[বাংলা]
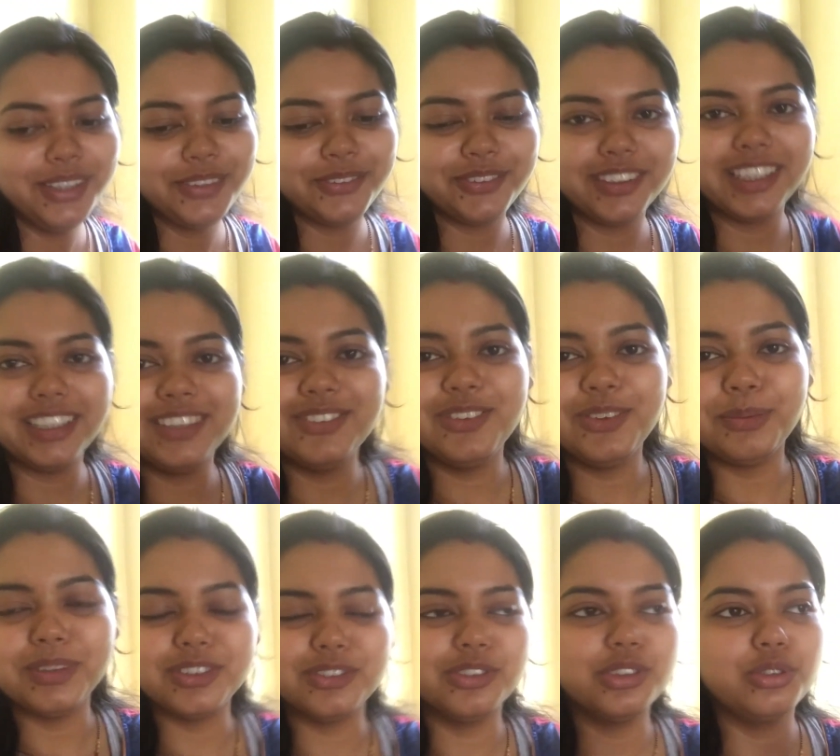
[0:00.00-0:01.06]
তো এইগুলো আমার
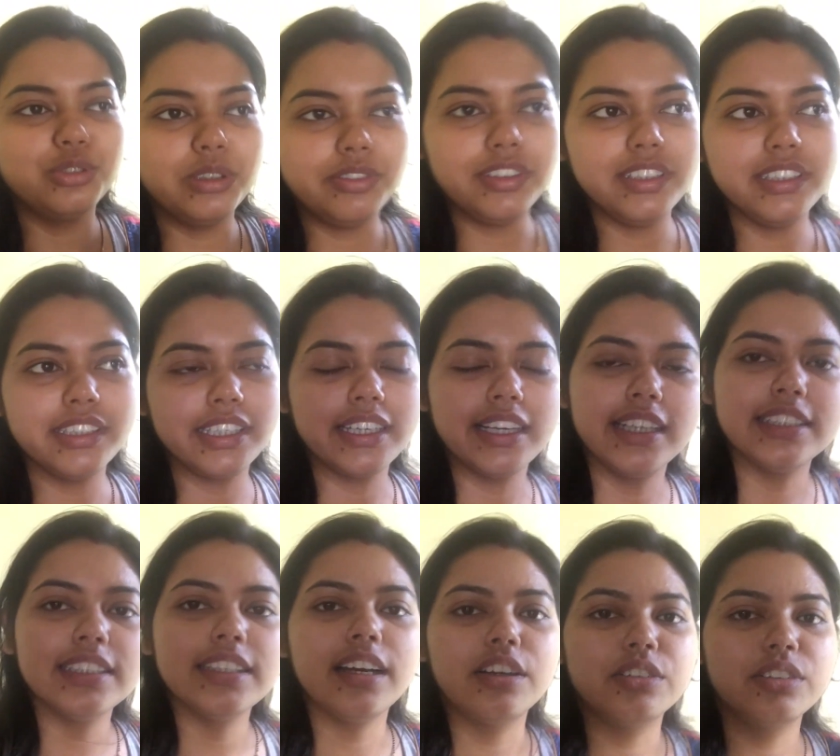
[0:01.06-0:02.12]
জন্য ছুঁড়ে ফেলে রেখে গেছে
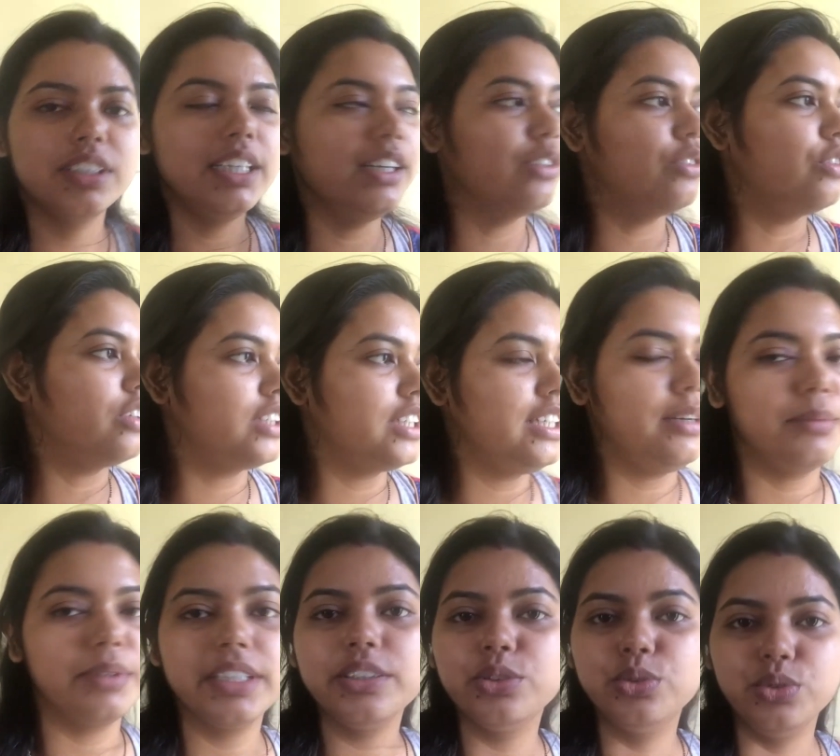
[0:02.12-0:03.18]
কারণ কি এগুলো নাকি
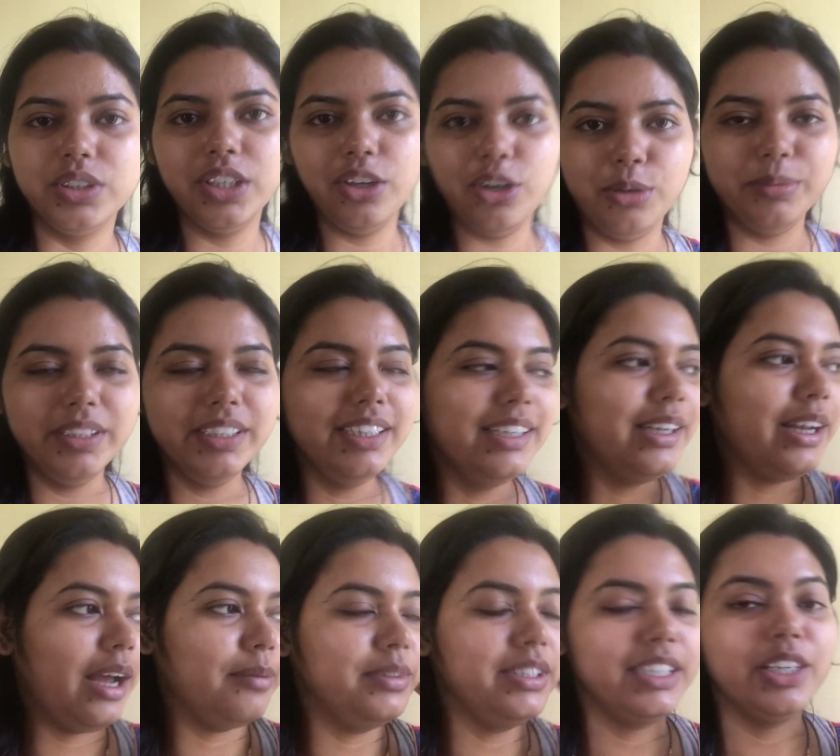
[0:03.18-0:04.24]
আমাকে ধুতে হবে
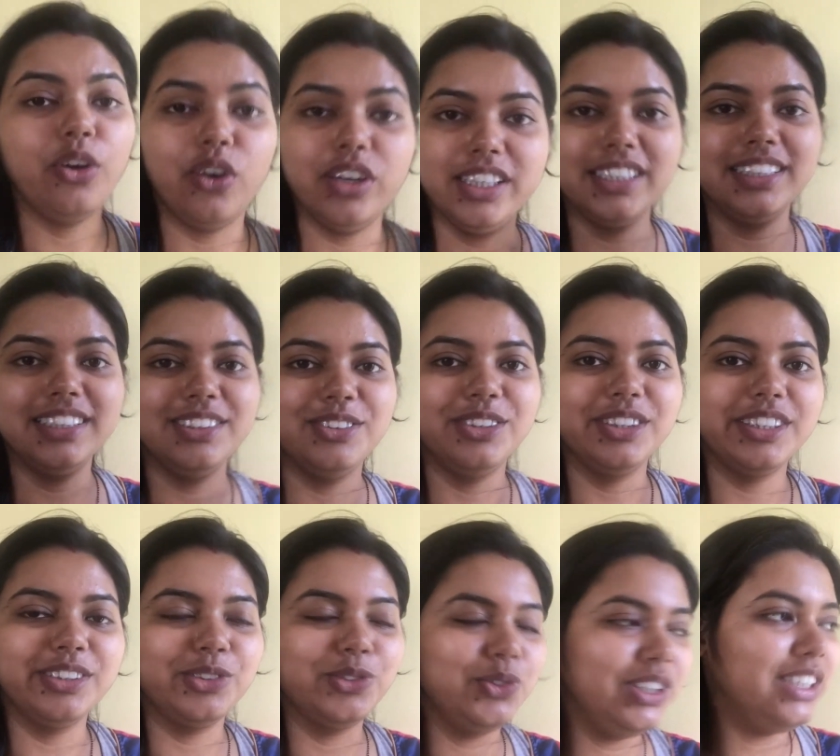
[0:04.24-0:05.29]
আমি নাকি অনেক দিন ধরে
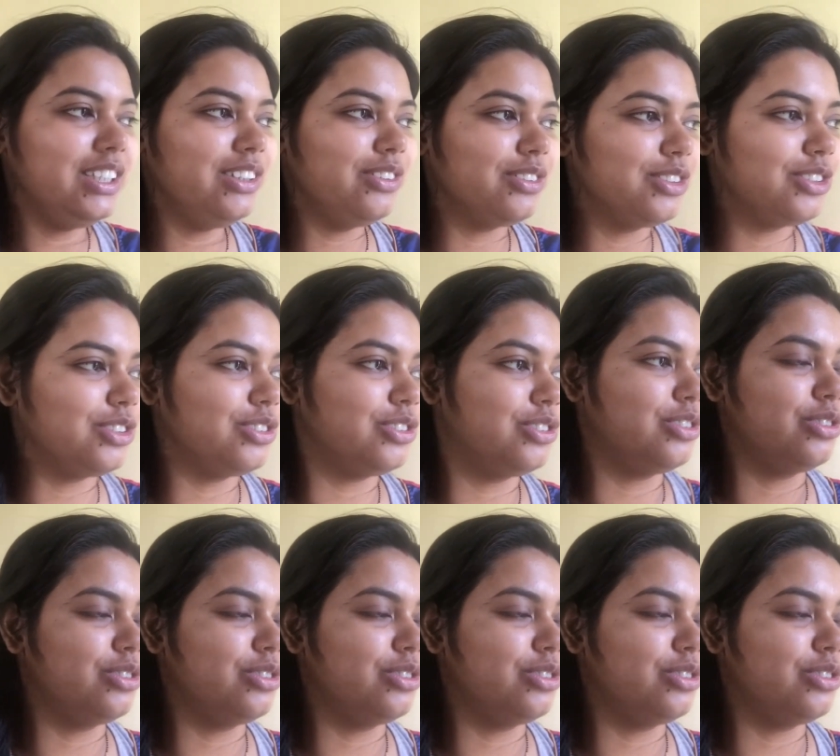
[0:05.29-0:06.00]
ধুইনি ওর জন্য